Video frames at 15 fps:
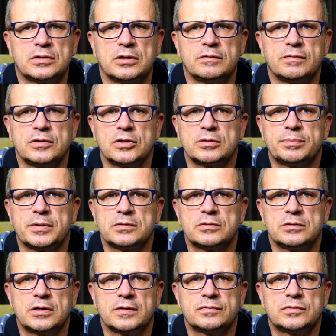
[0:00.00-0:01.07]
skierowania od
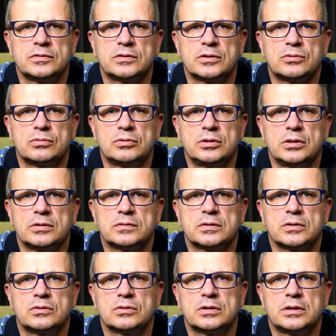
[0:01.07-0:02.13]
pracodawcy zatrudniającego